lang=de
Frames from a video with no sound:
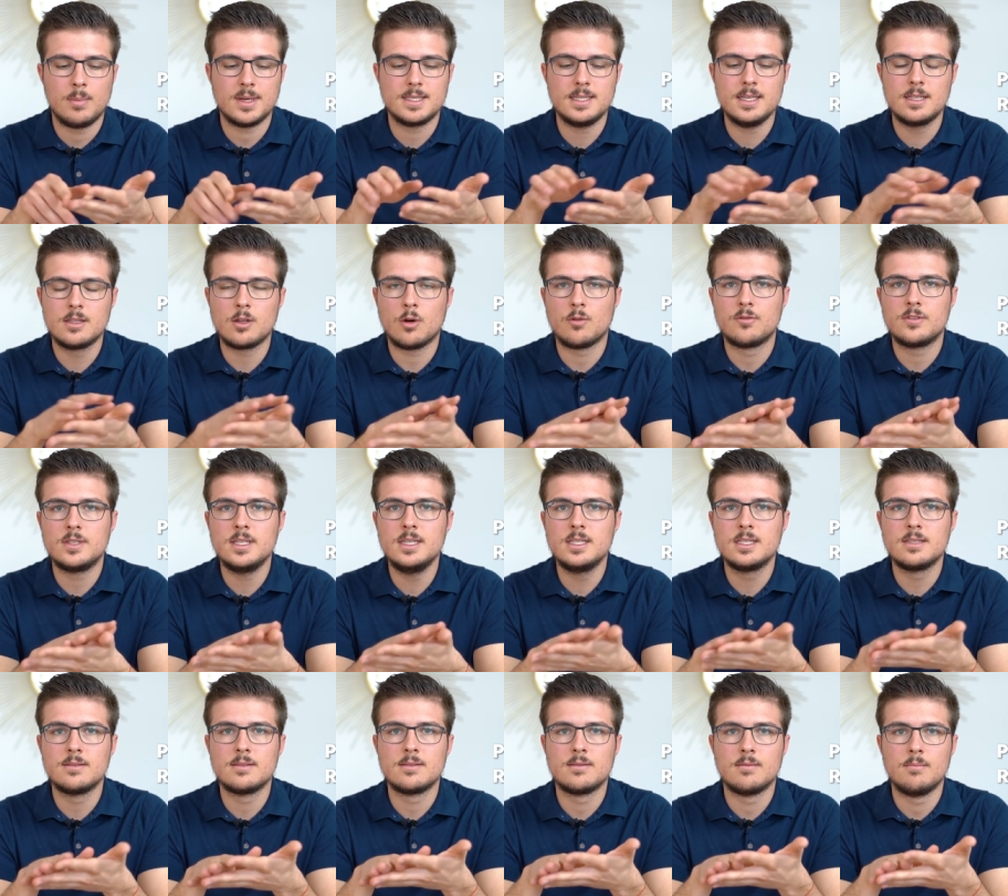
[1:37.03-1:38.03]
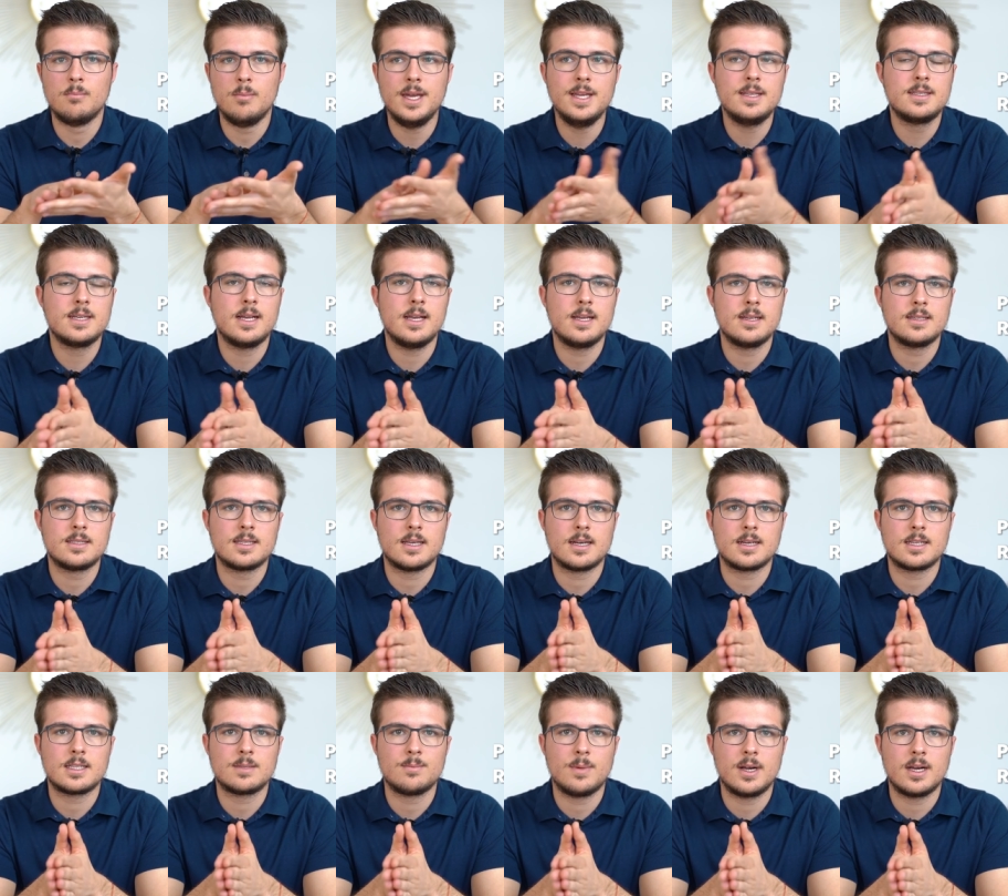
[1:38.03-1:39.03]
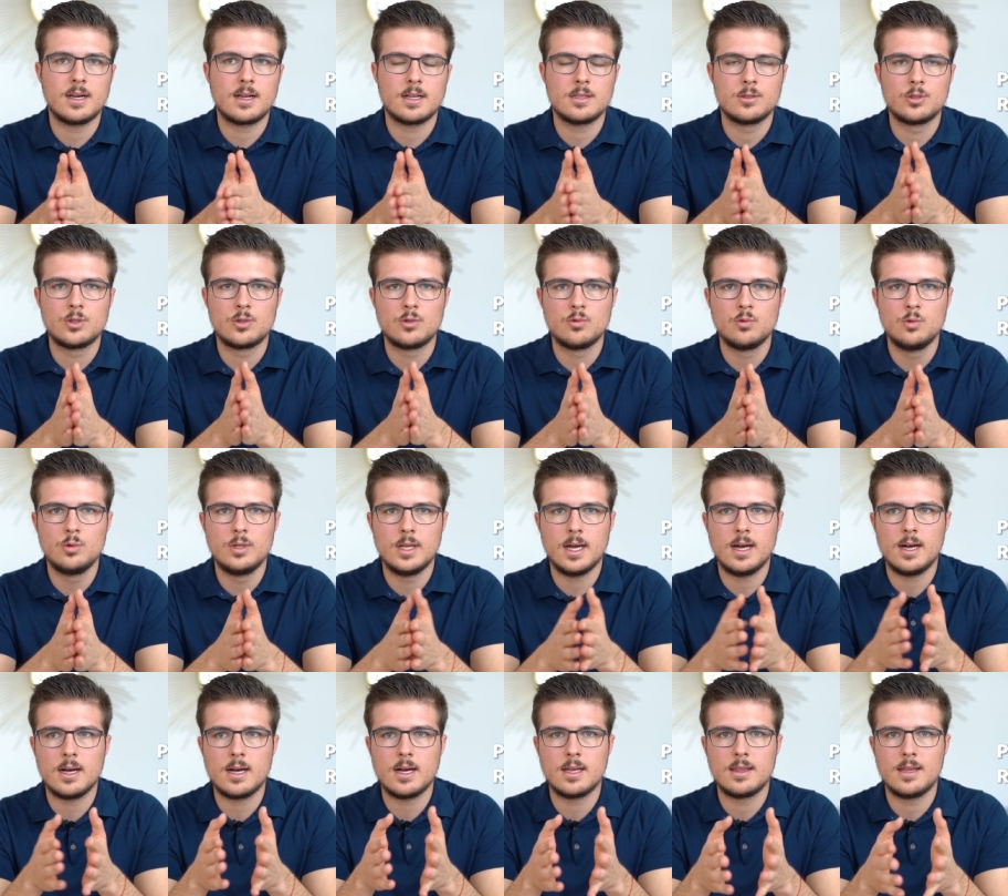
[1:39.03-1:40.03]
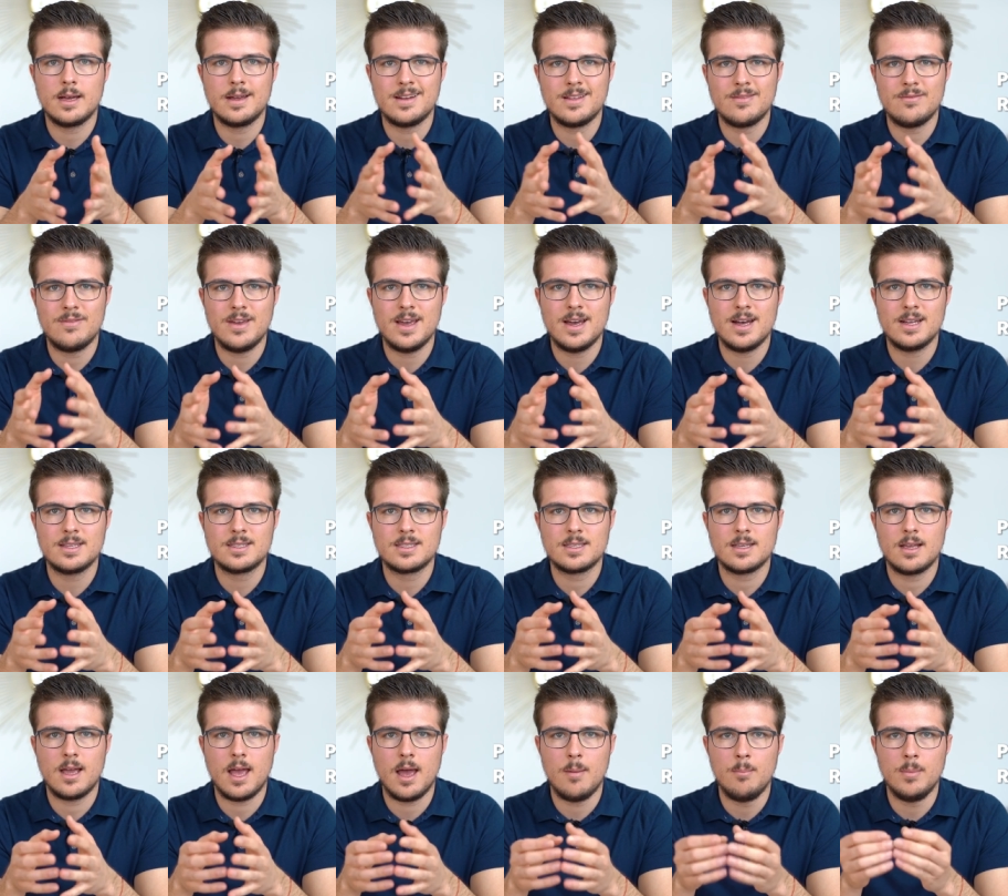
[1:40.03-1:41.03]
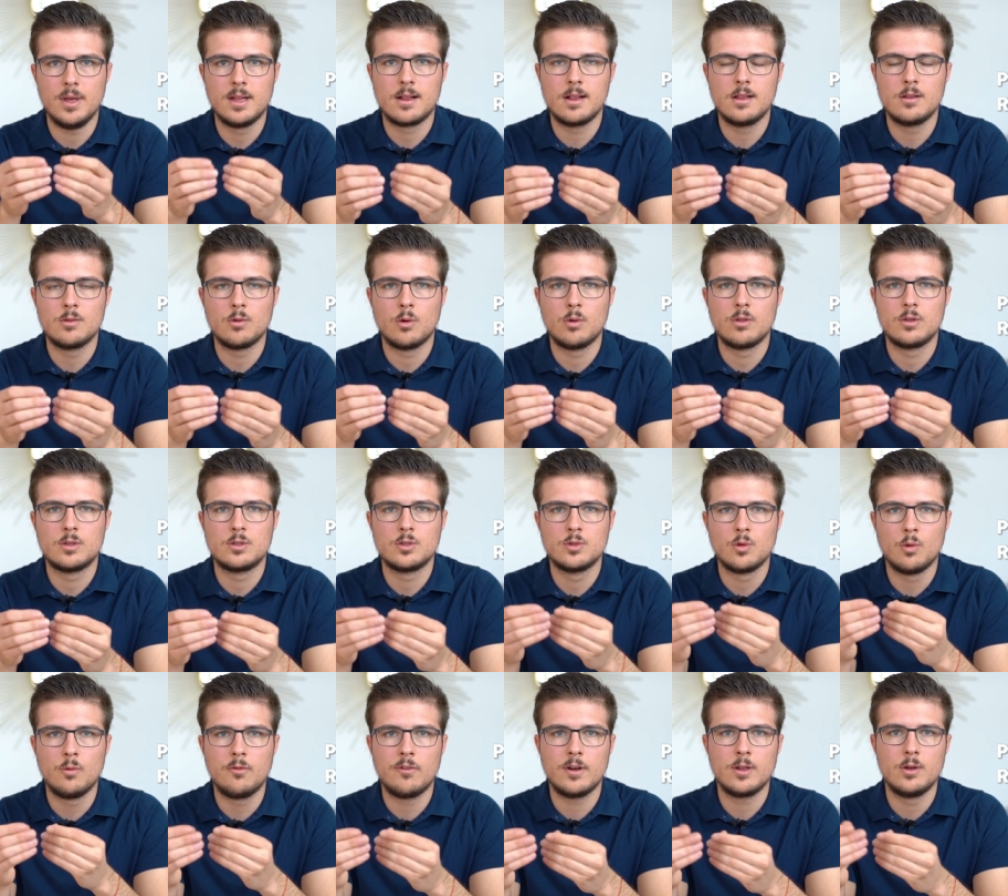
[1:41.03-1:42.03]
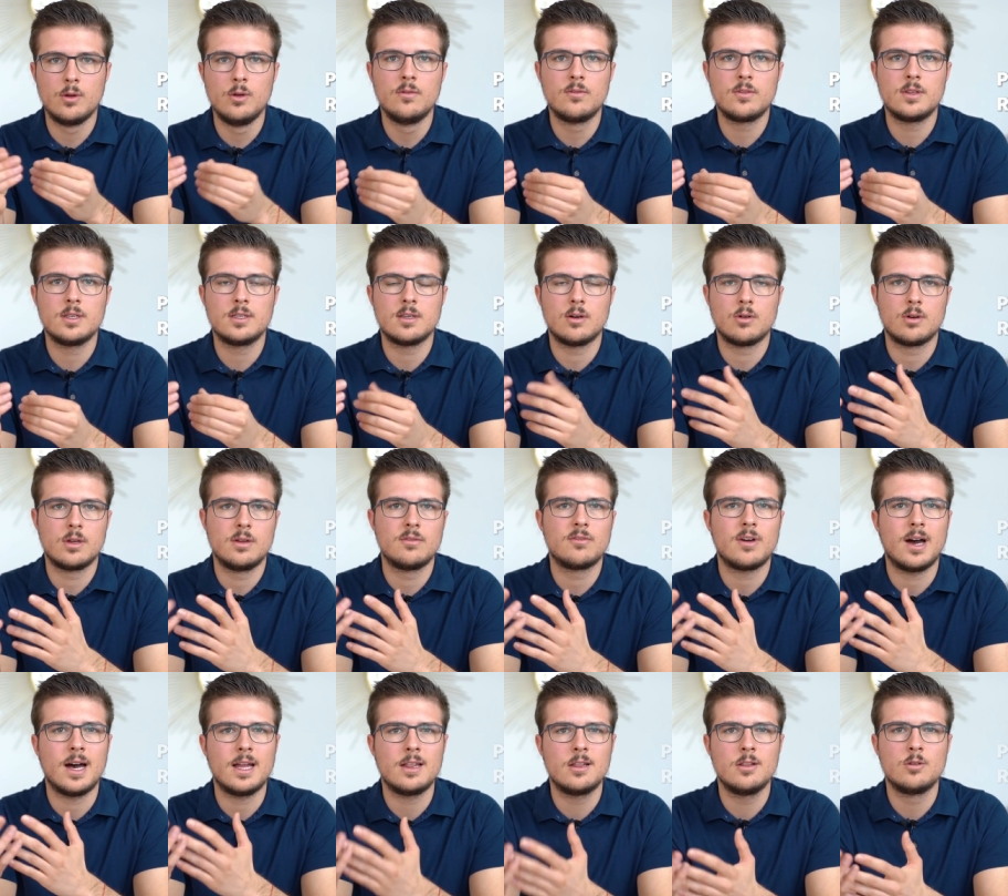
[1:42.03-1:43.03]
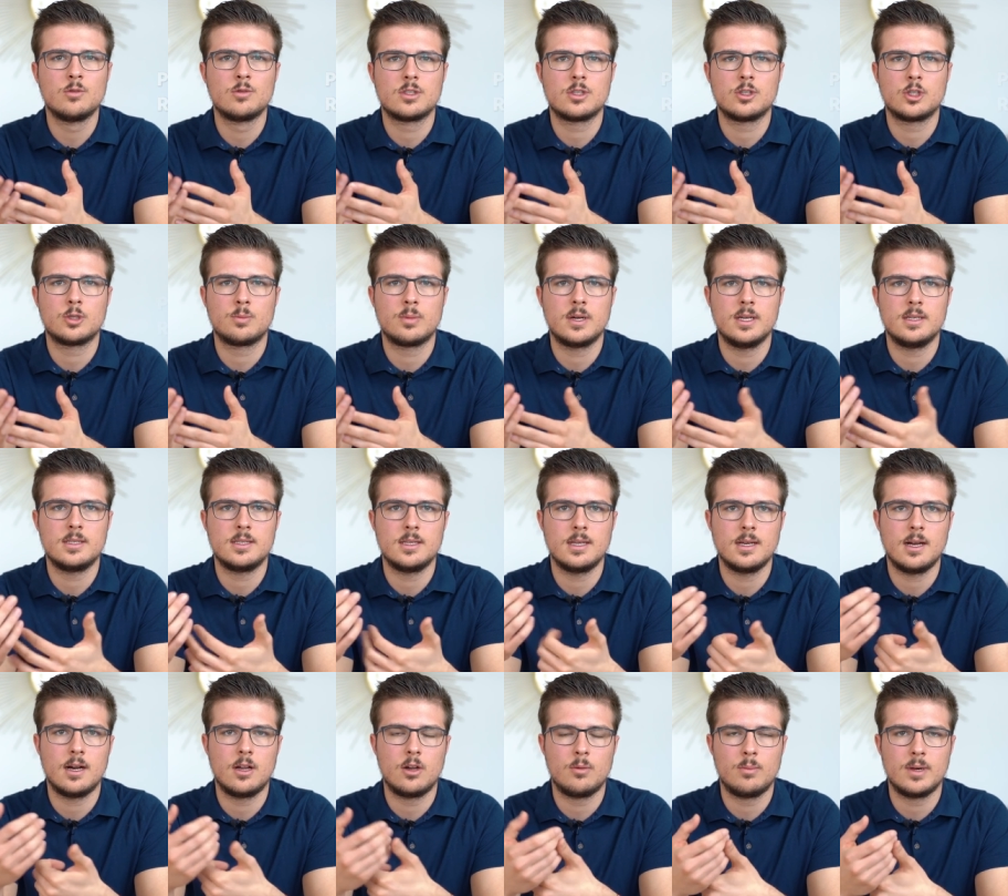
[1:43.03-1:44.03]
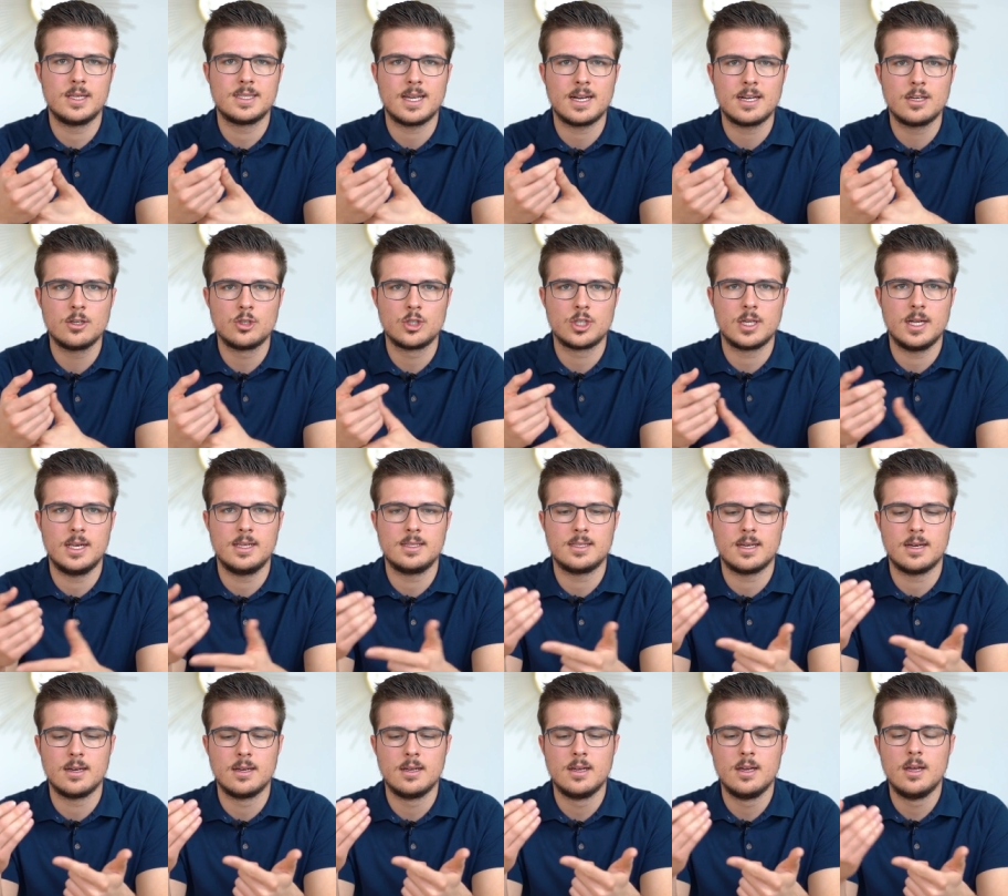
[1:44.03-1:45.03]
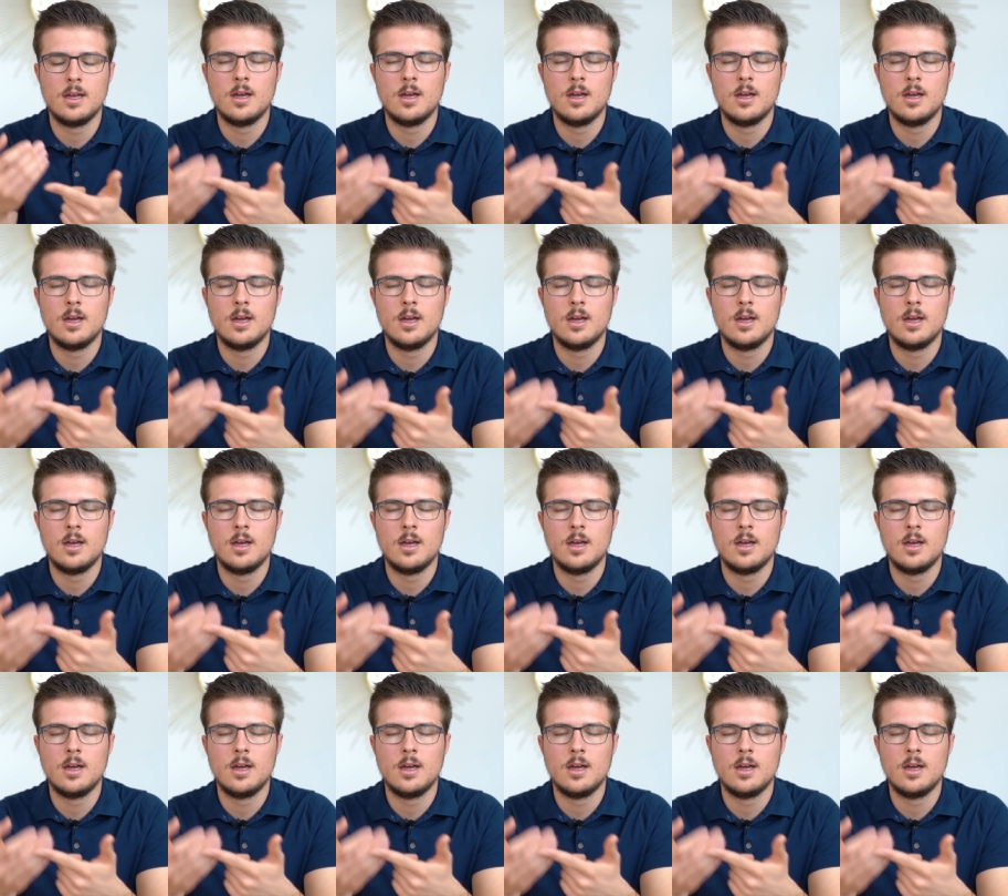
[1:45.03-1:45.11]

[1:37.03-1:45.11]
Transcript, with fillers: Basierend auf diesen Metriken, sage ich mal, kannst du nachher deinen Wert ermitteln und so vernünftig auch in Verhandlungsgesprächen, egal ob als Angestellter